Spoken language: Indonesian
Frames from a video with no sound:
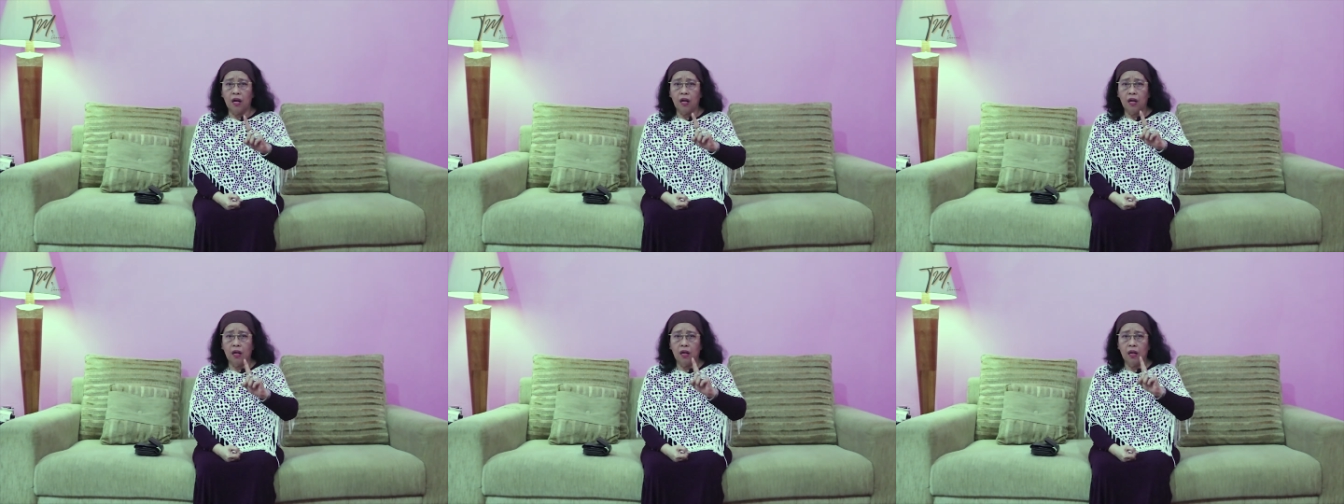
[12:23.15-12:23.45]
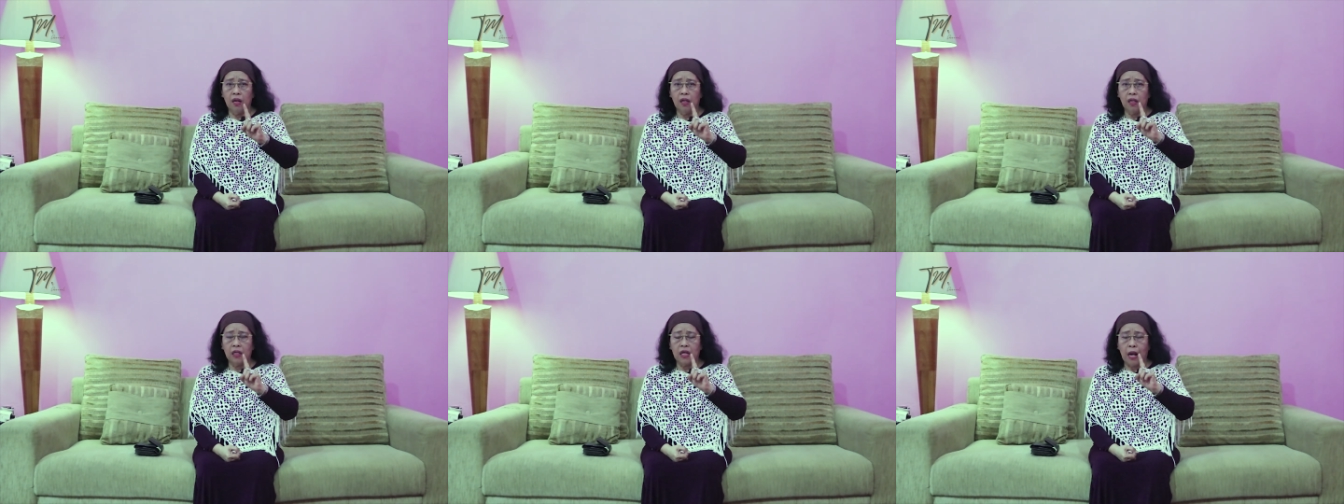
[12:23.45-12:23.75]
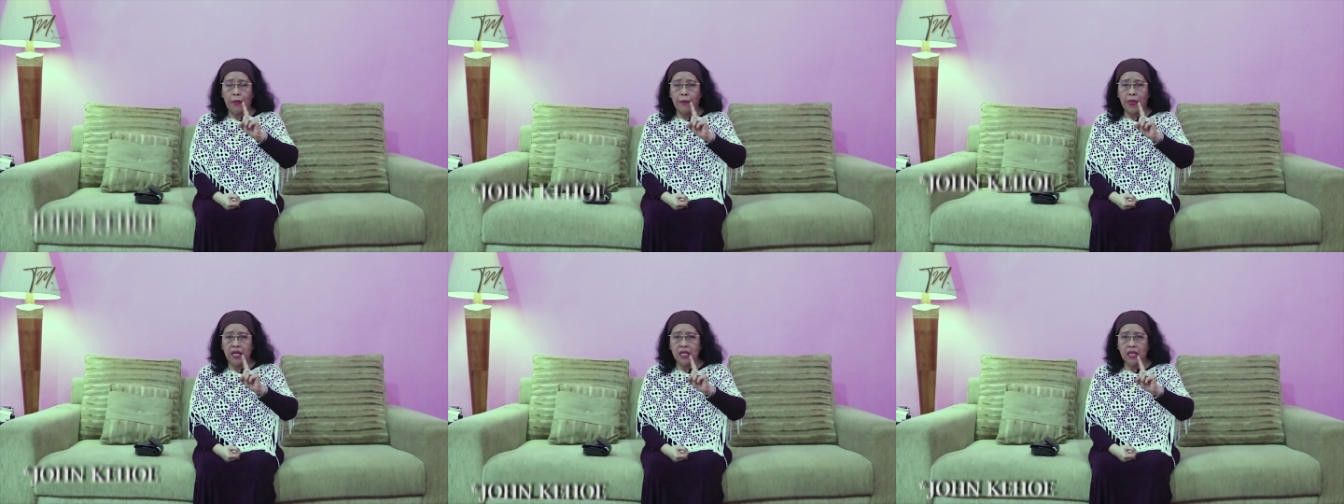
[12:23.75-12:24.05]
uh,
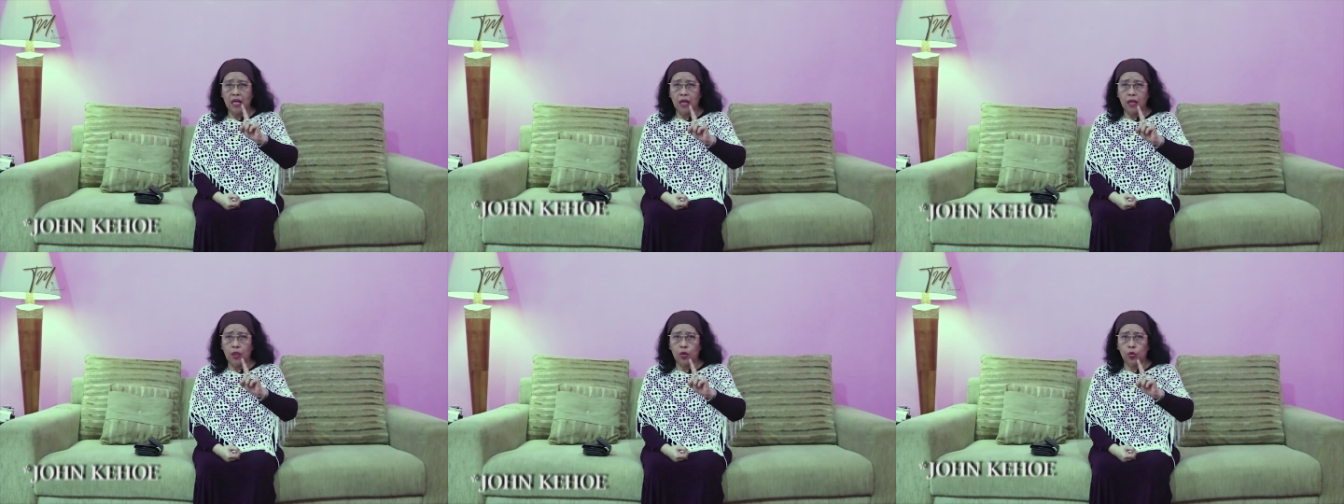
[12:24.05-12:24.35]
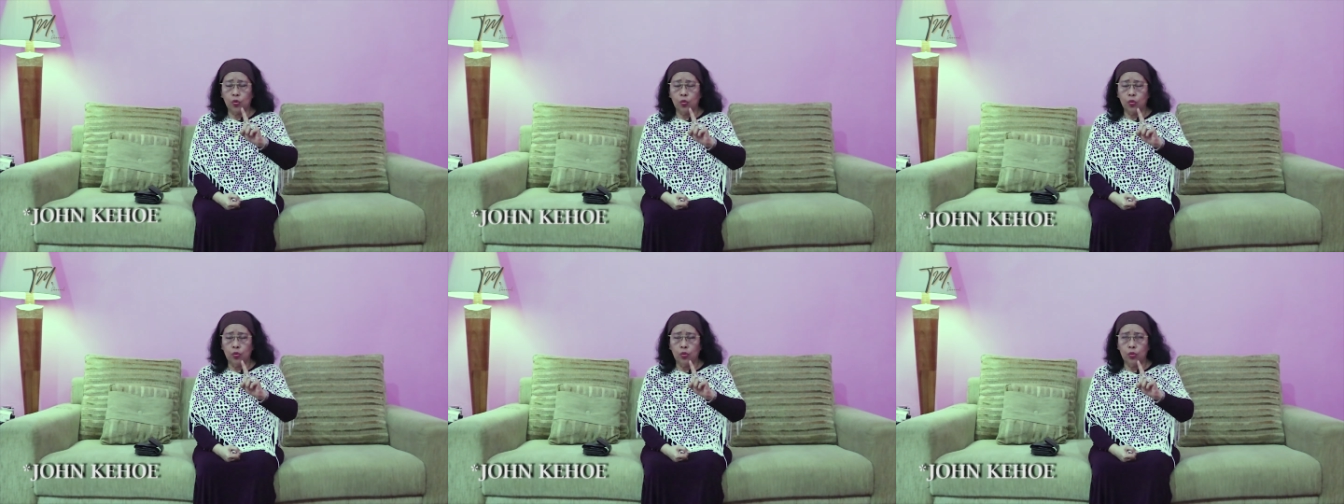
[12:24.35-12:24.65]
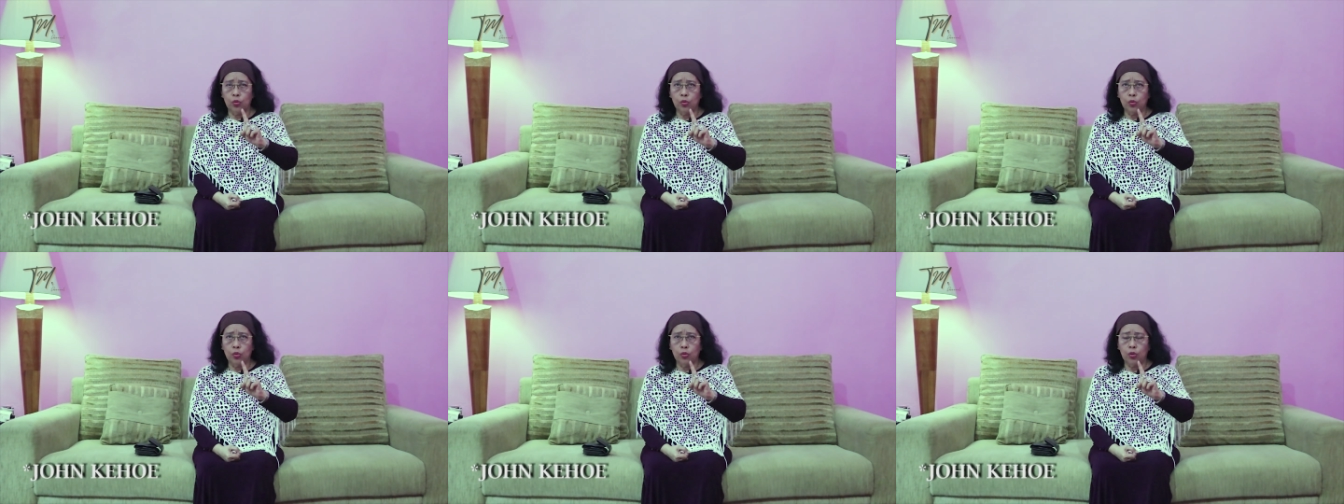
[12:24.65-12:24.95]
namanya
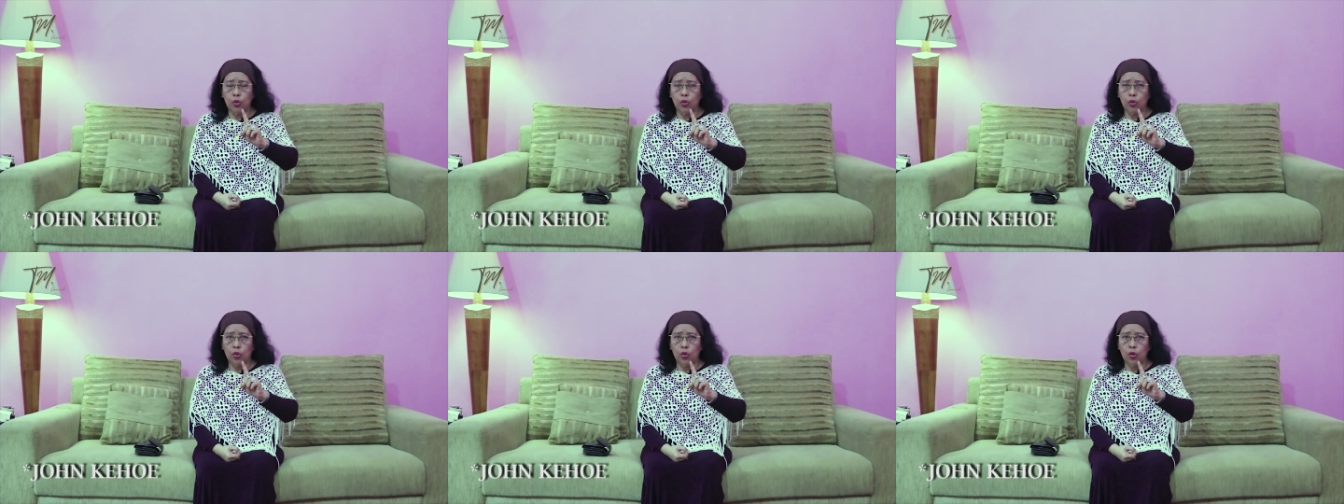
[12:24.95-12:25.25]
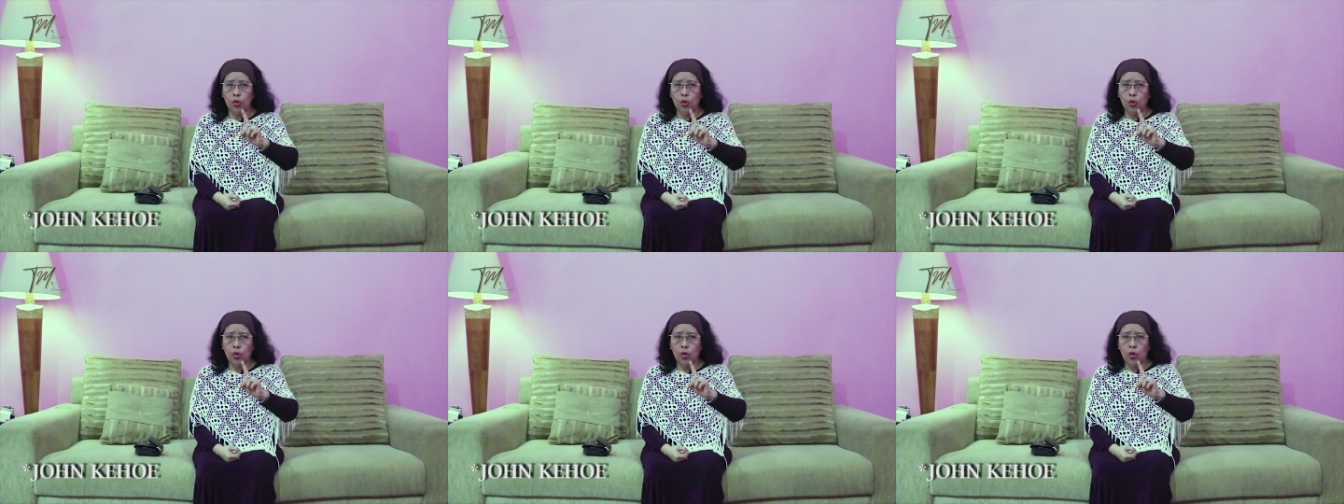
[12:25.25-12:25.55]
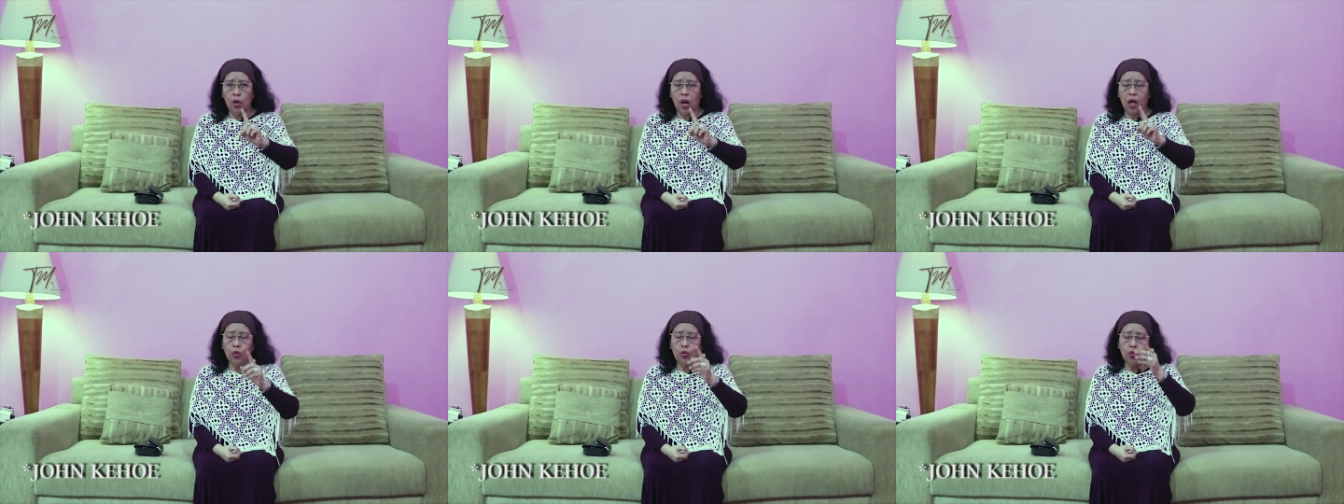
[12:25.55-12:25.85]
itu,
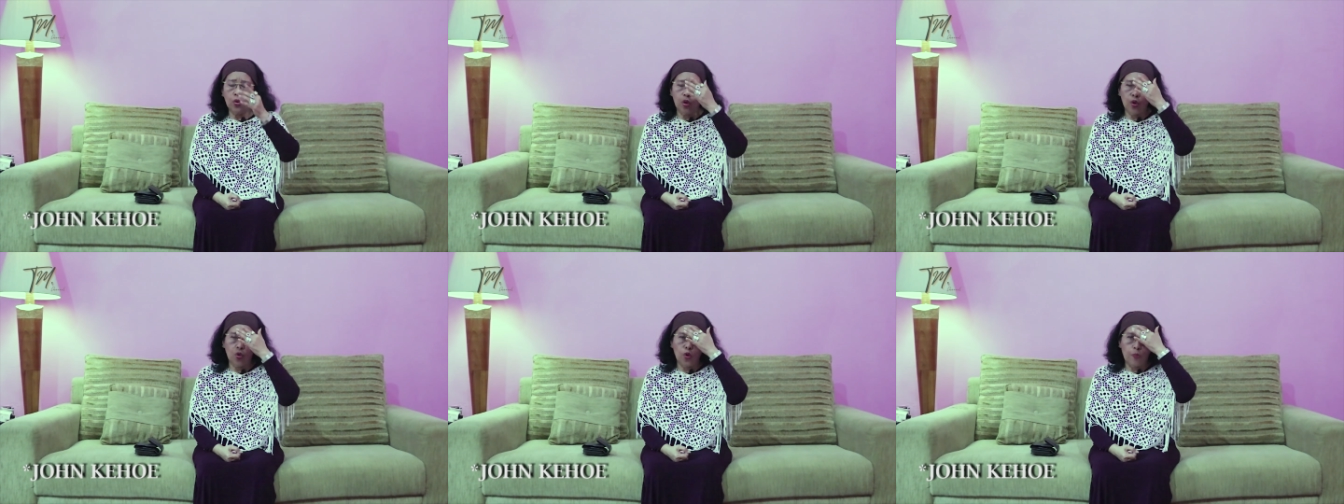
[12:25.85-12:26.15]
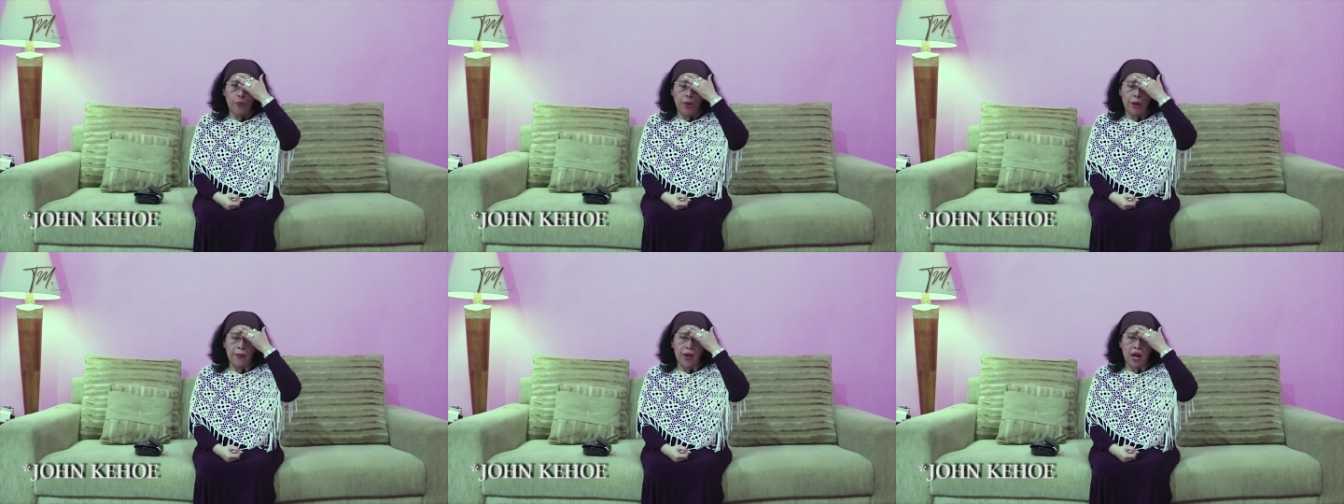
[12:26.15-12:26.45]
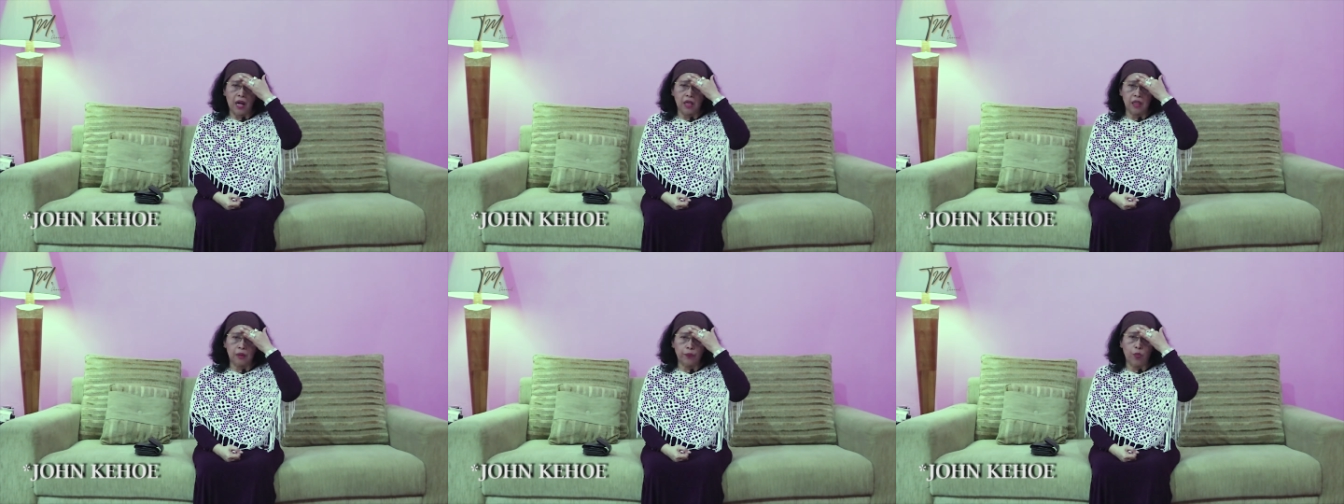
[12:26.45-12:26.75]
aduh lupa banget.